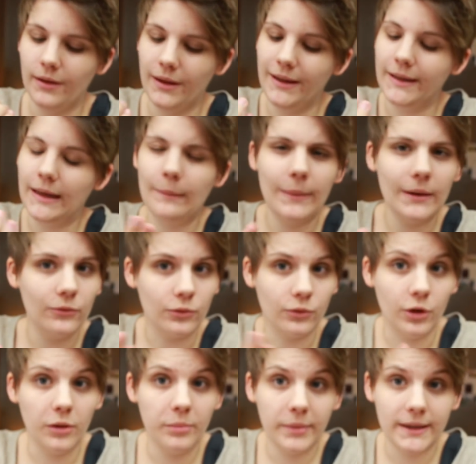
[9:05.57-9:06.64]
Il n'a pas
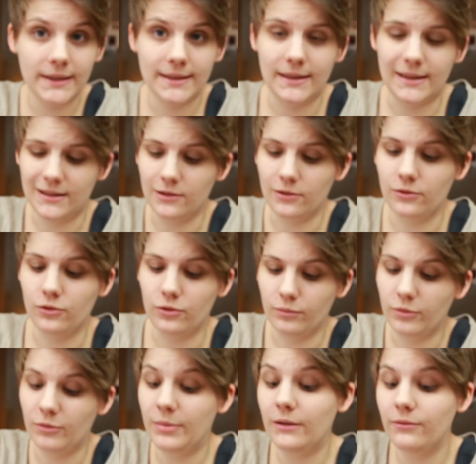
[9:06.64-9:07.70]
d'odeur précise. Je ne
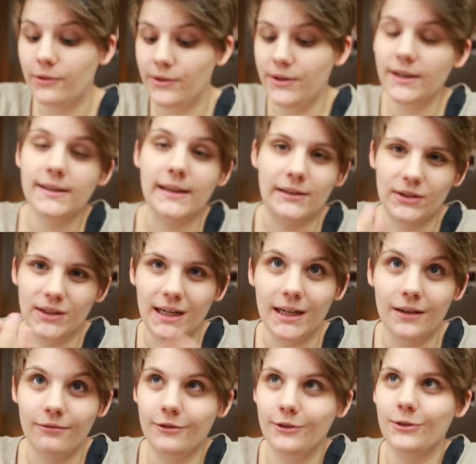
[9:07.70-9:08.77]
peux pas vous dire ça sent la
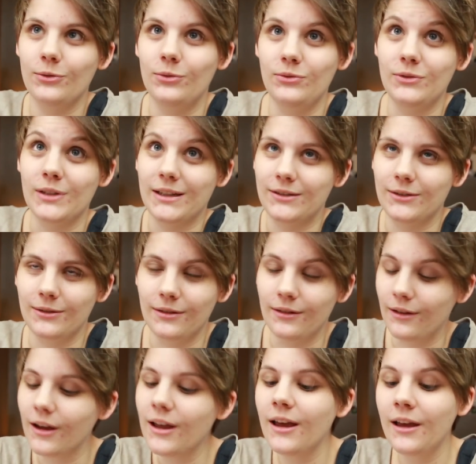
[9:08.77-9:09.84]
lavande ou ça sent
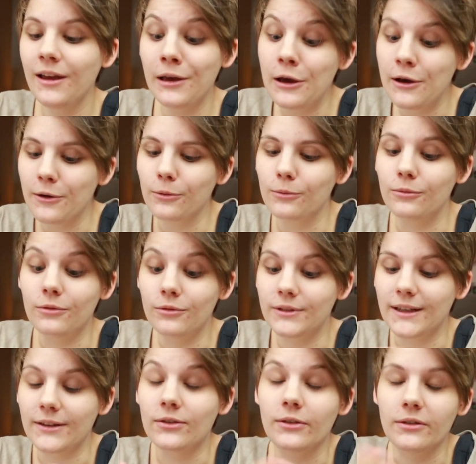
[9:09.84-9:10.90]
euh, ou
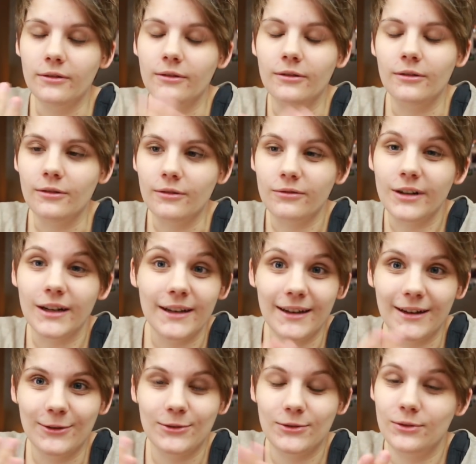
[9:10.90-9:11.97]
ça sent voilà
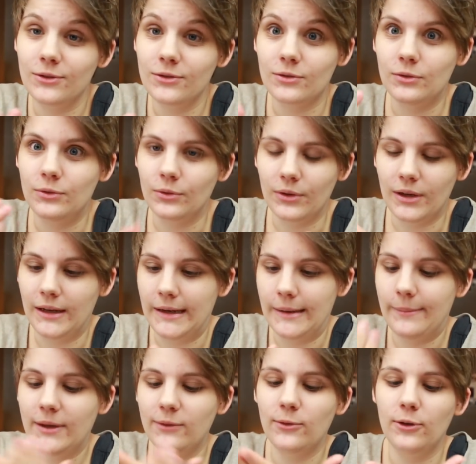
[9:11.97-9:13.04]
quelque chose. Non, il
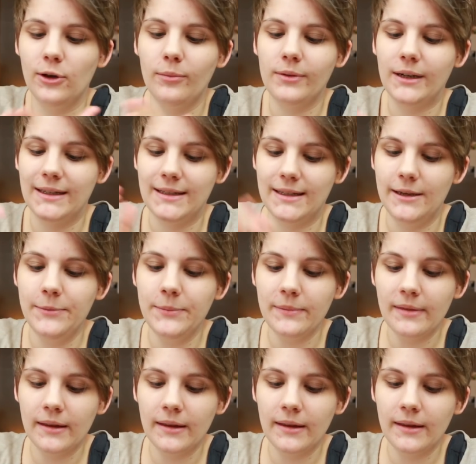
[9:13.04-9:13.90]
n'a pas d'odeur précise.